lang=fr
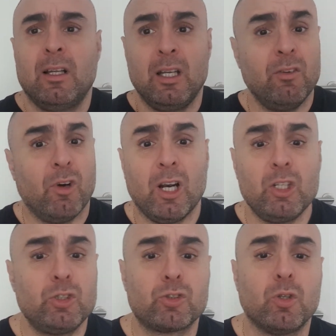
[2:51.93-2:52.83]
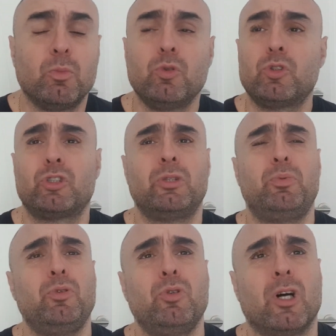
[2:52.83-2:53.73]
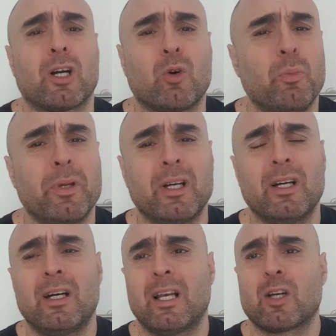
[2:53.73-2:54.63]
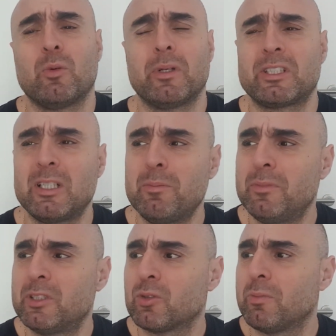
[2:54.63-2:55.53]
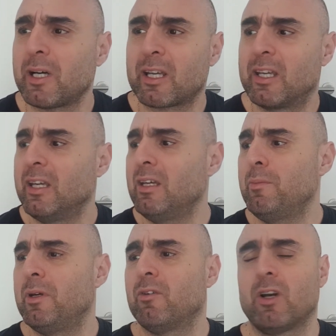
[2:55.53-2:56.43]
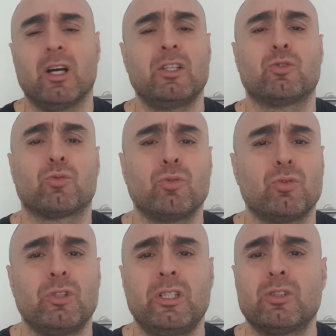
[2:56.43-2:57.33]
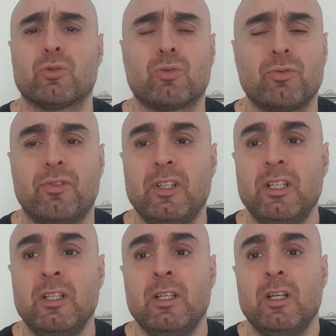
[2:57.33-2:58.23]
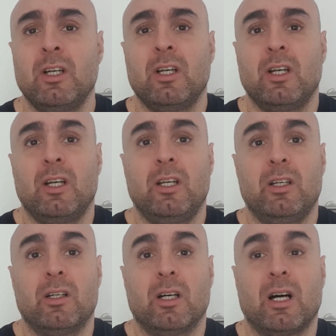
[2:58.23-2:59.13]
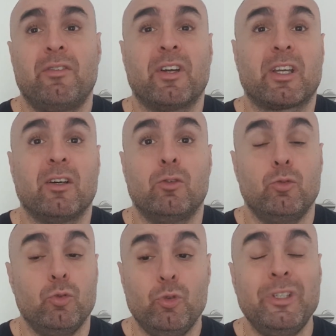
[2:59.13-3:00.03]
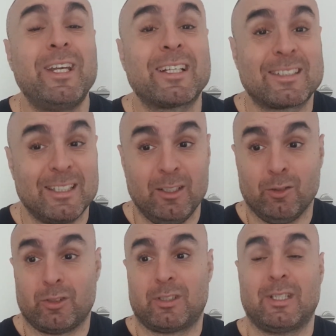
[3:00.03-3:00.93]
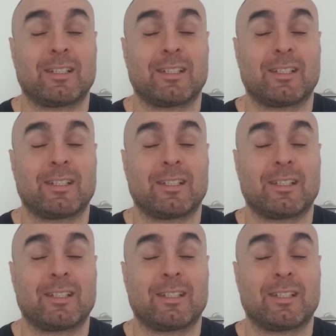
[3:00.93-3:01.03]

Et voilà, jusqu'au bout, je ne sais plus à combien, à la combienième ils ont marqué, mais voilà, ils ont tout donné, ils ont tout fait, et euh, avec une excellente